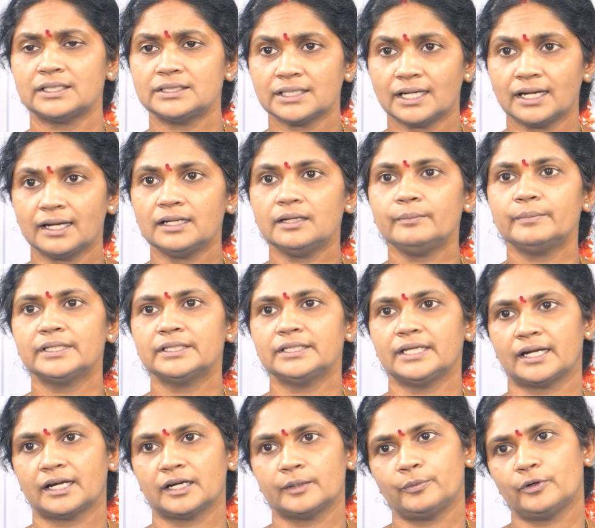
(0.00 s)
చాలామంది
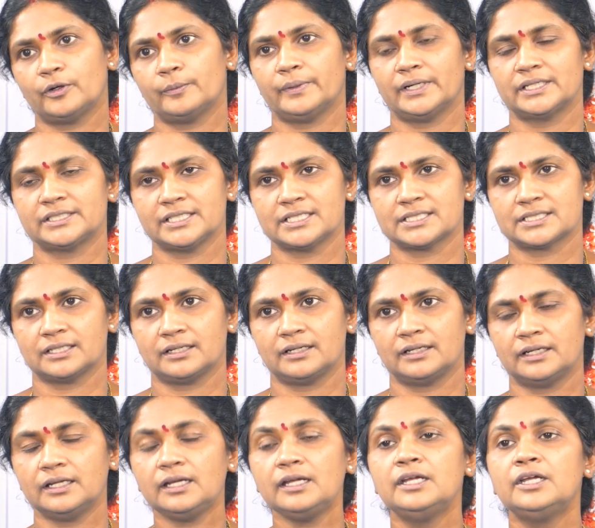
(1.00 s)
ఎక్కడ పొరపాటు
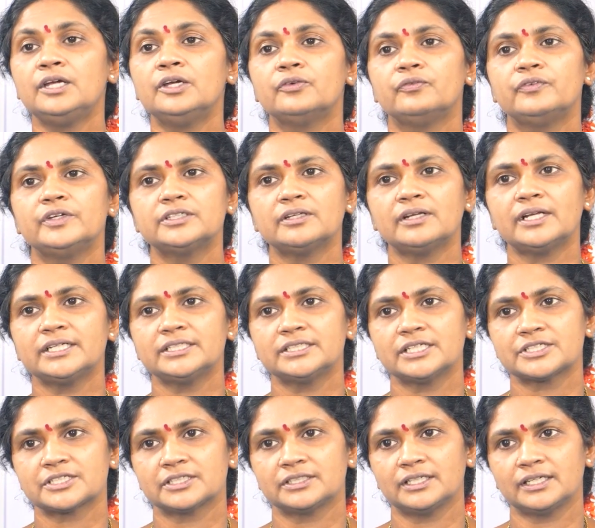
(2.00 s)
చేస్తారంటే
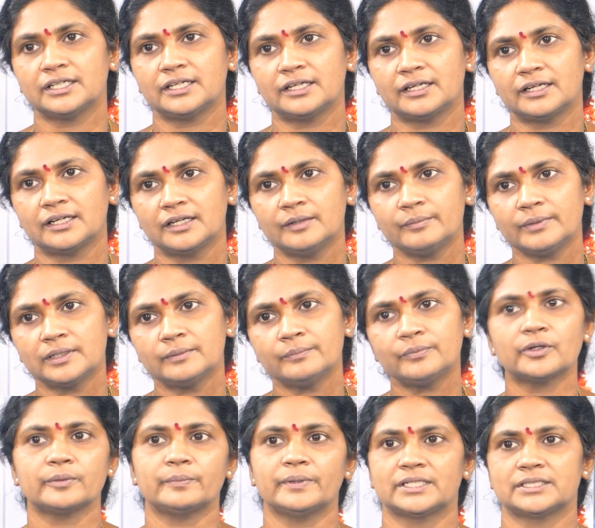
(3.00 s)
విజువలైజేషన్ దగ్గరే మనం
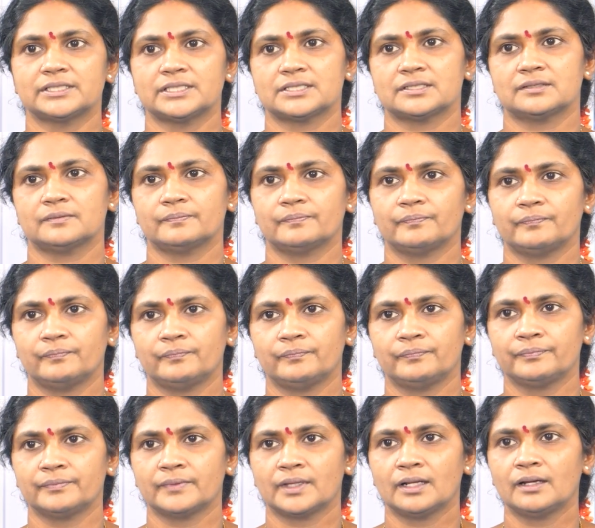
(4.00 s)
పొరపాటు చేస్తాం
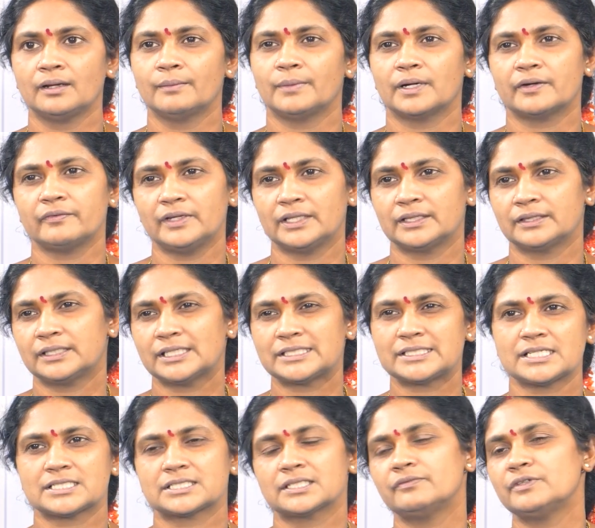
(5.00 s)
మాకు ఎంత
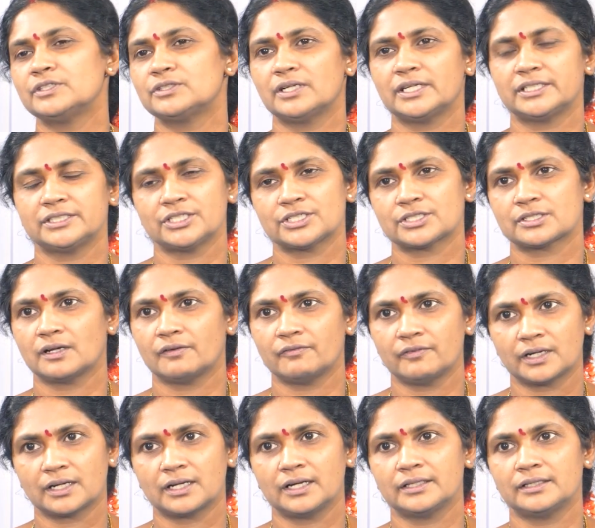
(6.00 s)
చేసినా విజువలైజేషన్
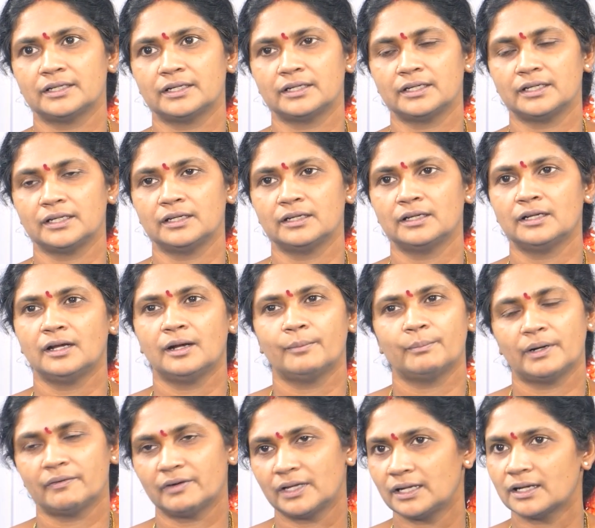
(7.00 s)
అవ్వట్లేదండి
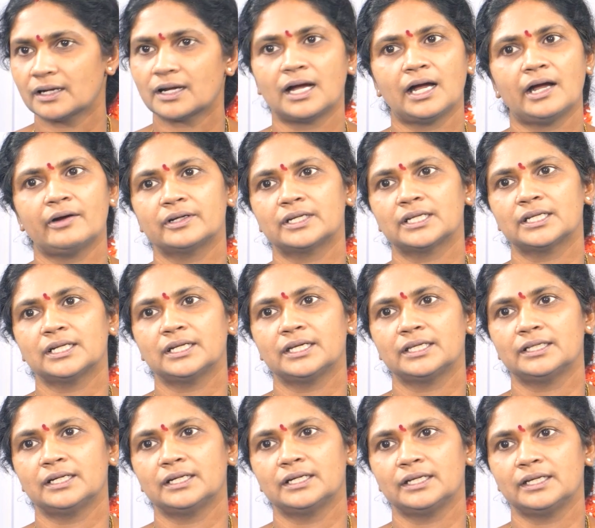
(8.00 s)
మా వల్ల కావటం
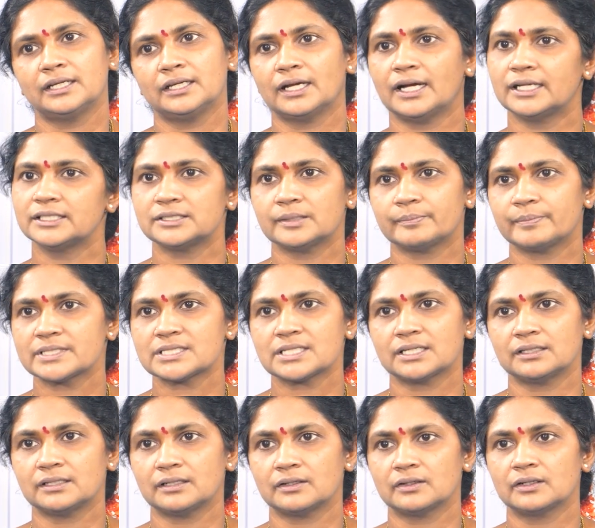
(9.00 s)
లేదండి అని చెప్పేసి
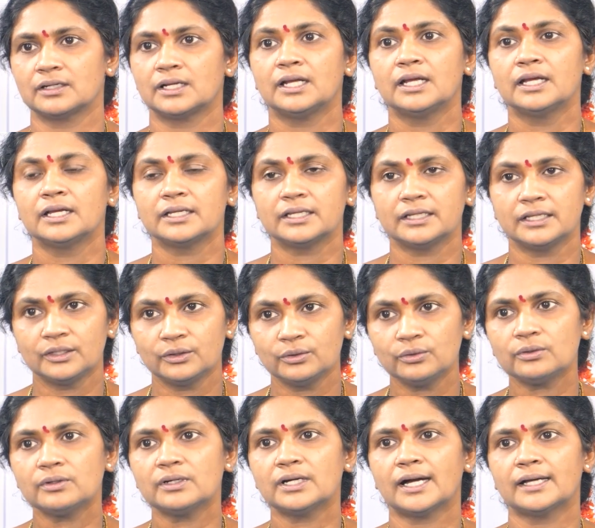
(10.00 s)
అంటారు
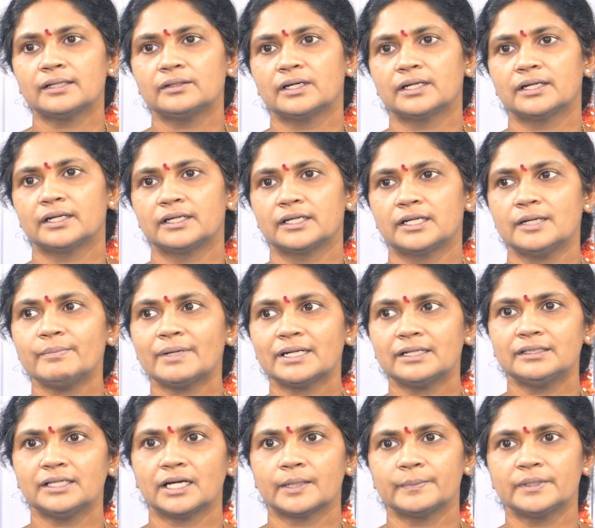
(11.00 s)
ఎందుకు కాదు అని అంటే
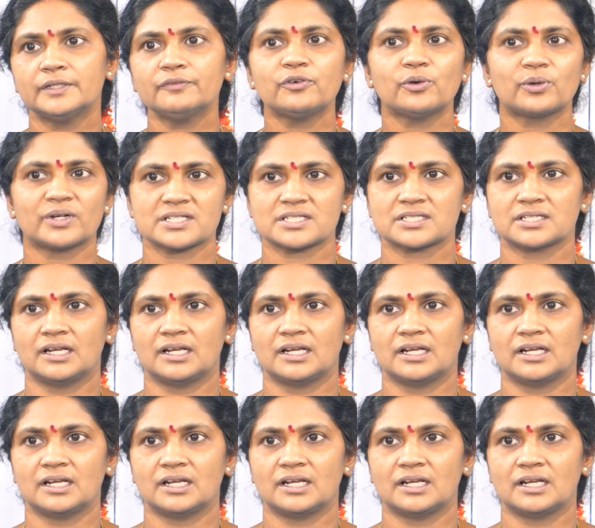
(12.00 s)
మనం దాని మీద ఫోకస్